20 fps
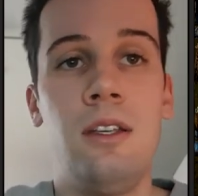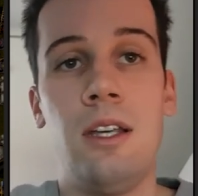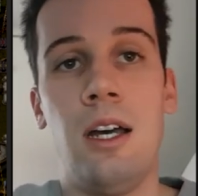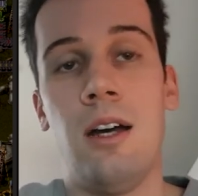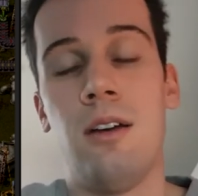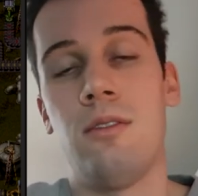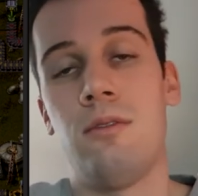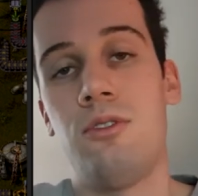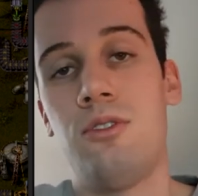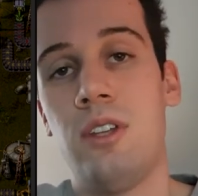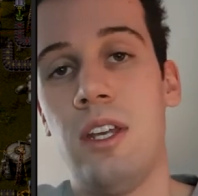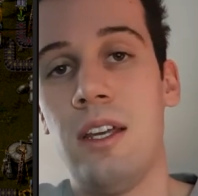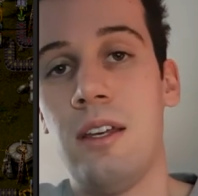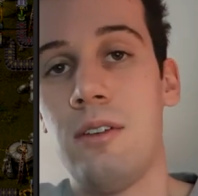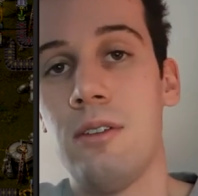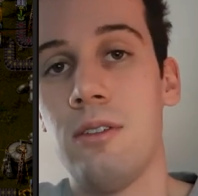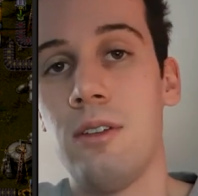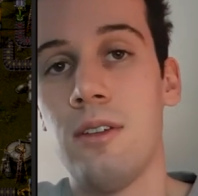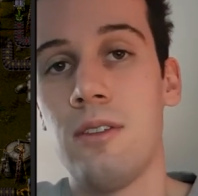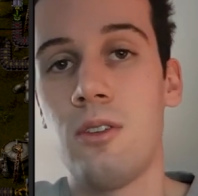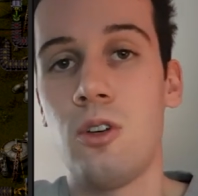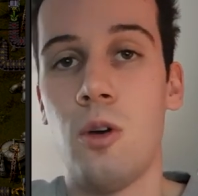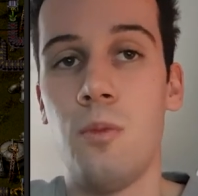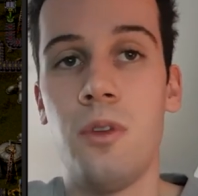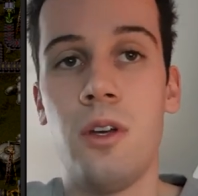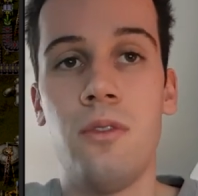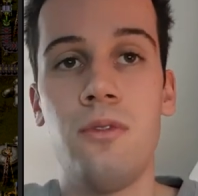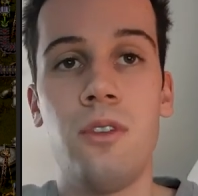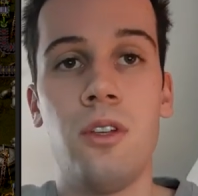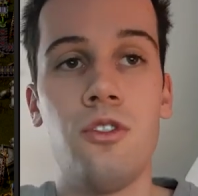ja, ich denke, das
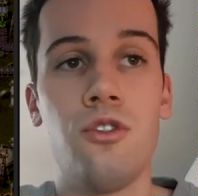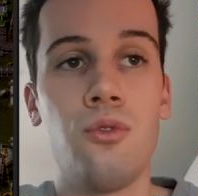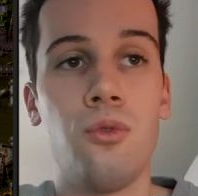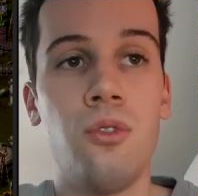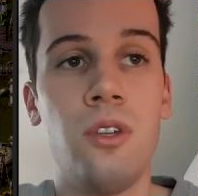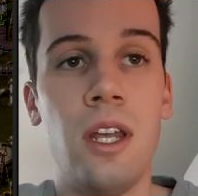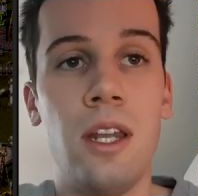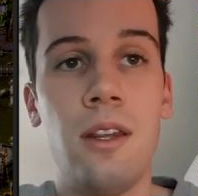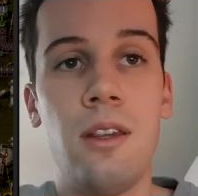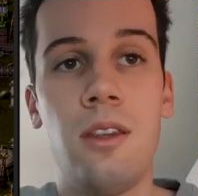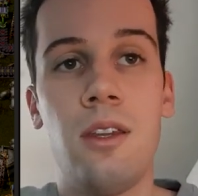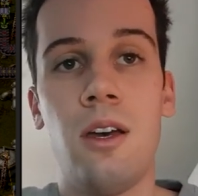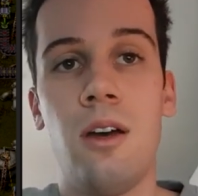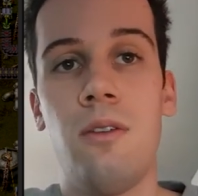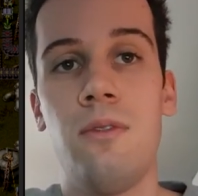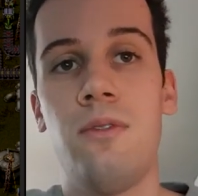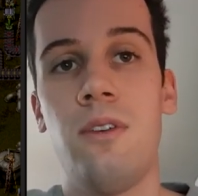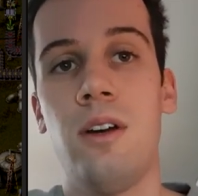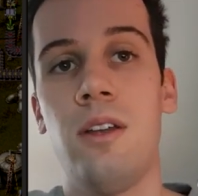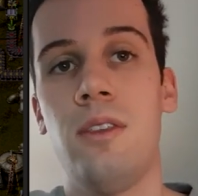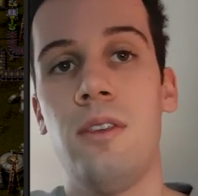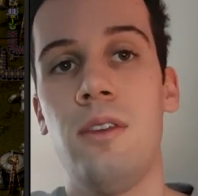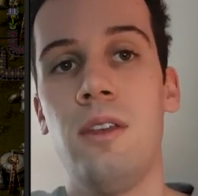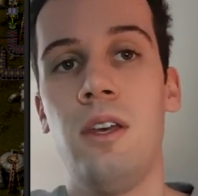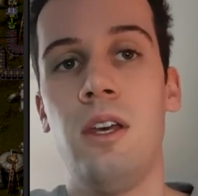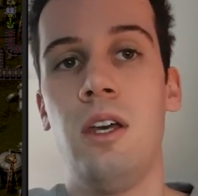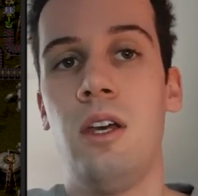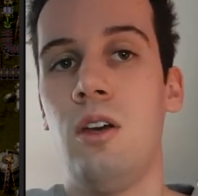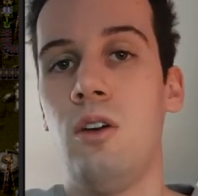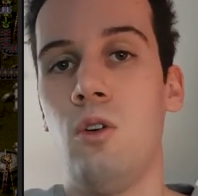kommt auf den Studenten drauf
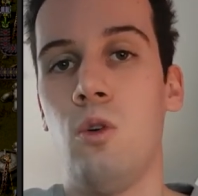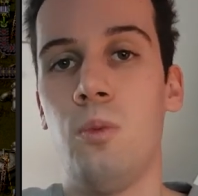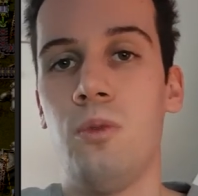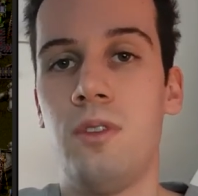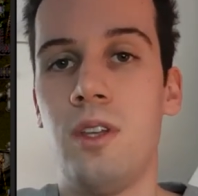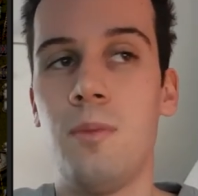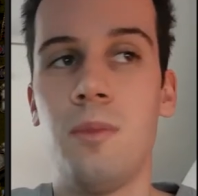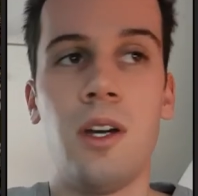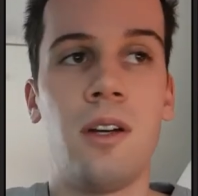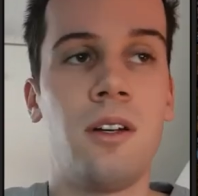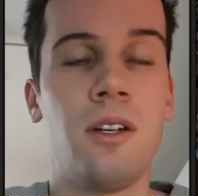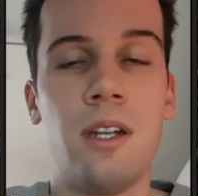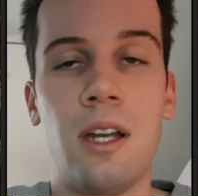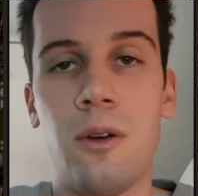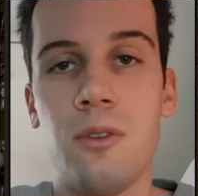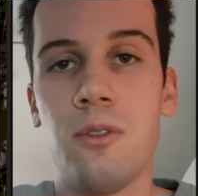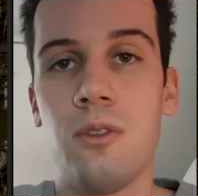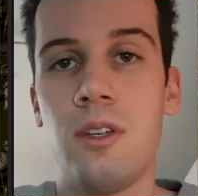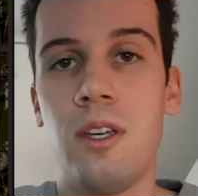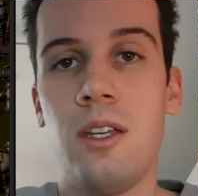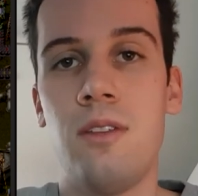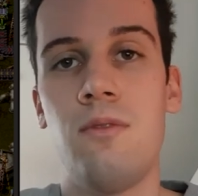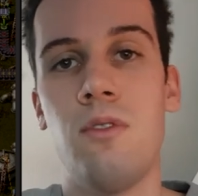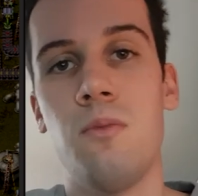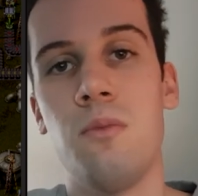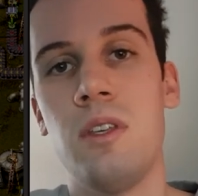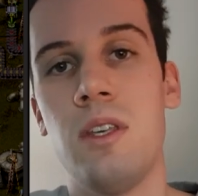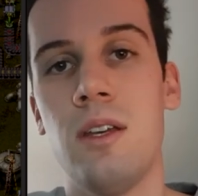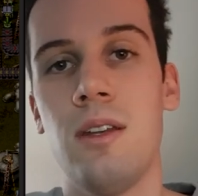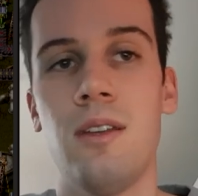an, ob es dem dann genauso geht
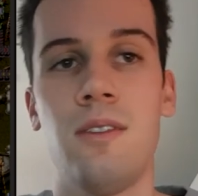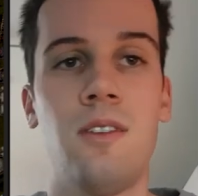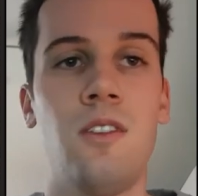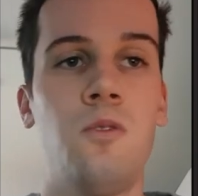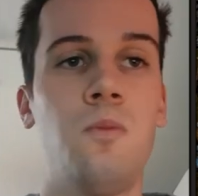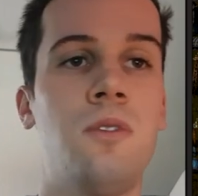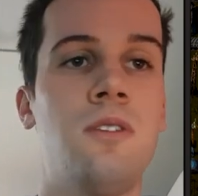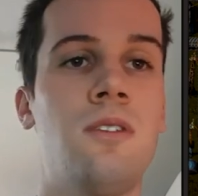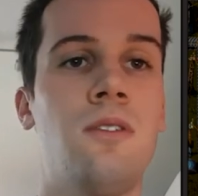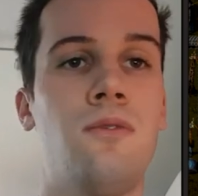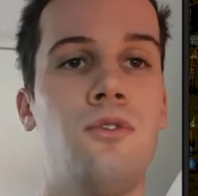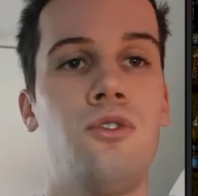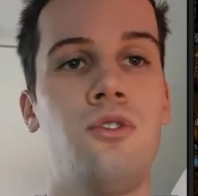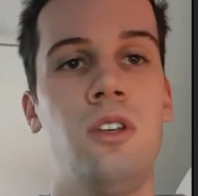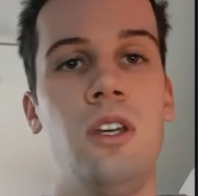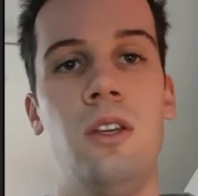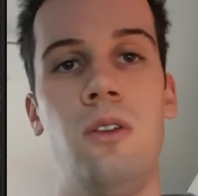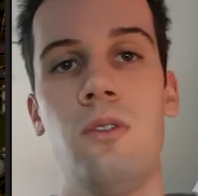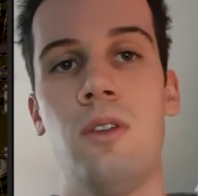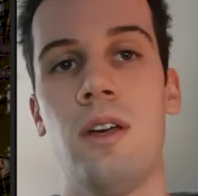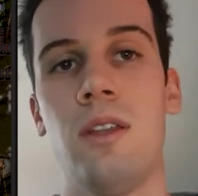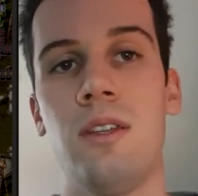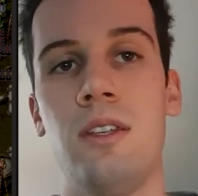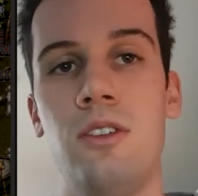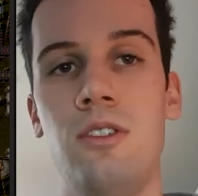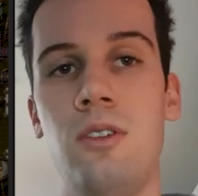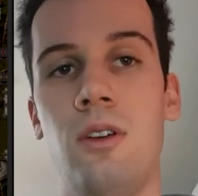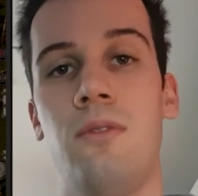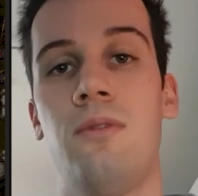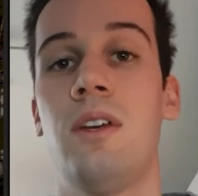wie mir, dass er es besser versteht oder
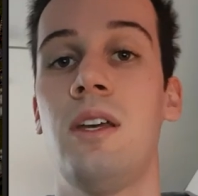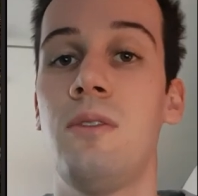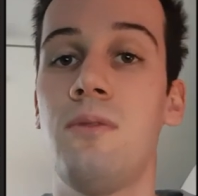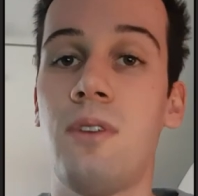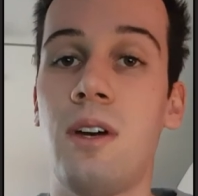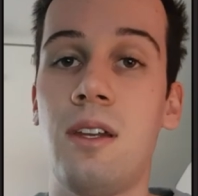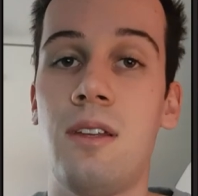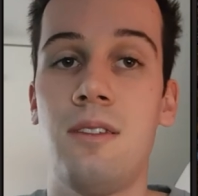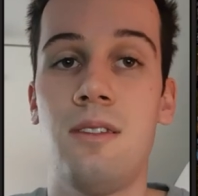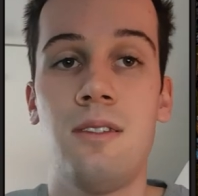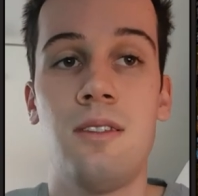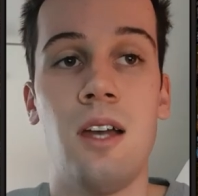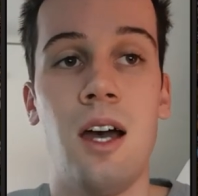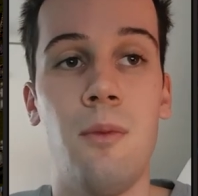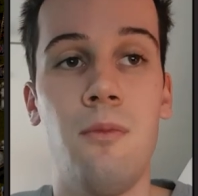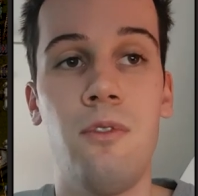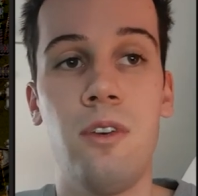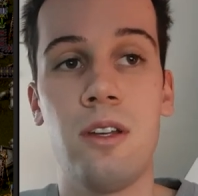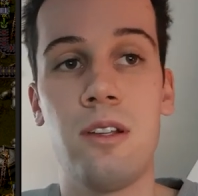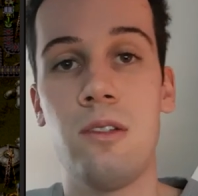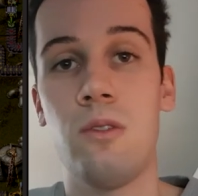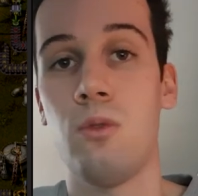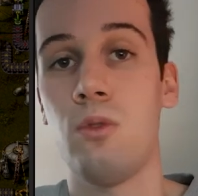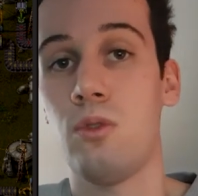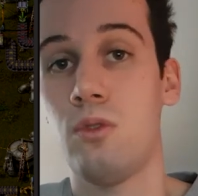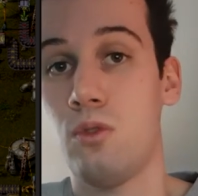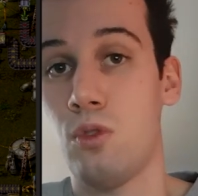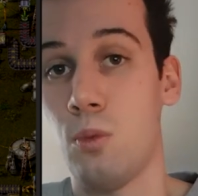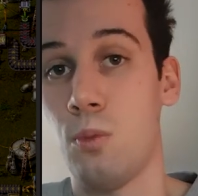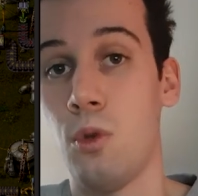nicht. Auf jeden Fall ist es eine
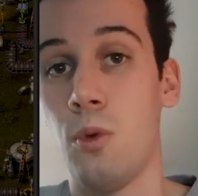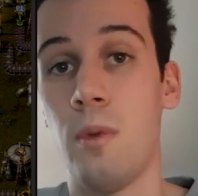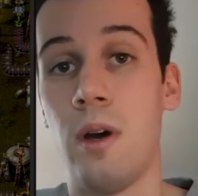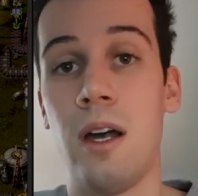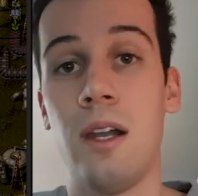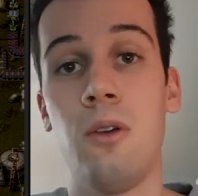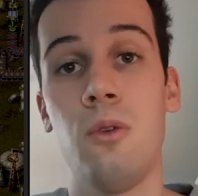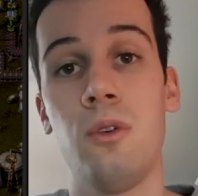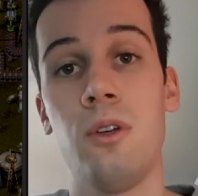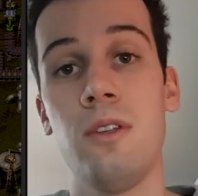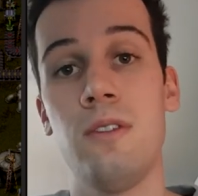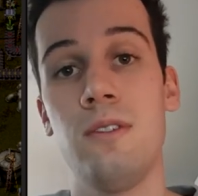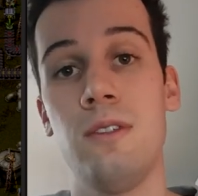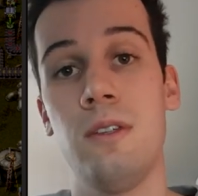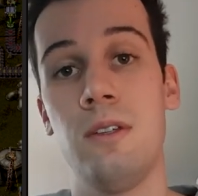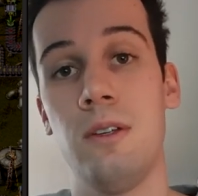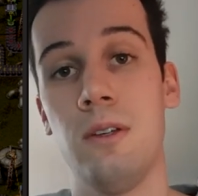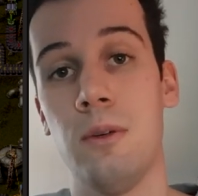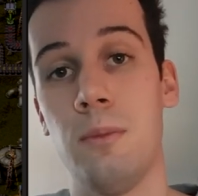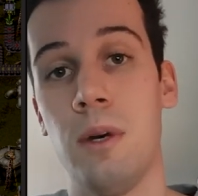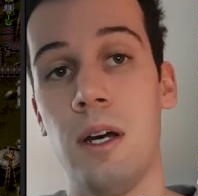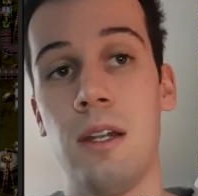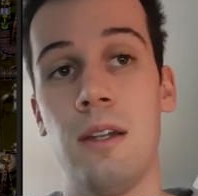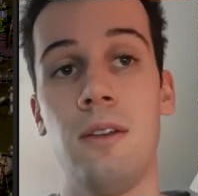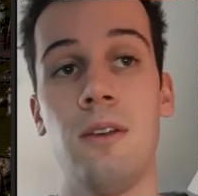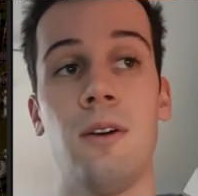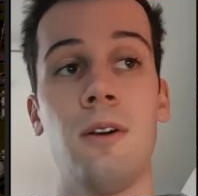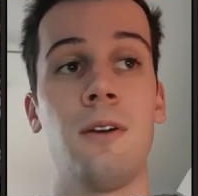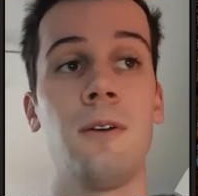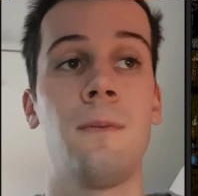Abwechslung zum normalen
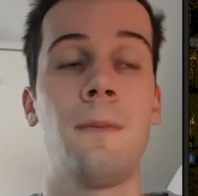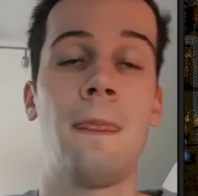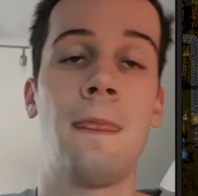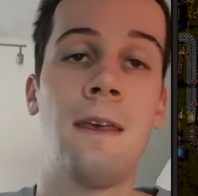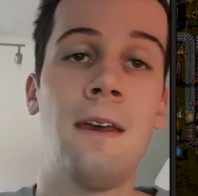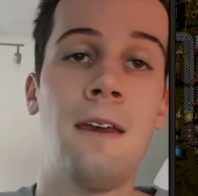Logistikalltag.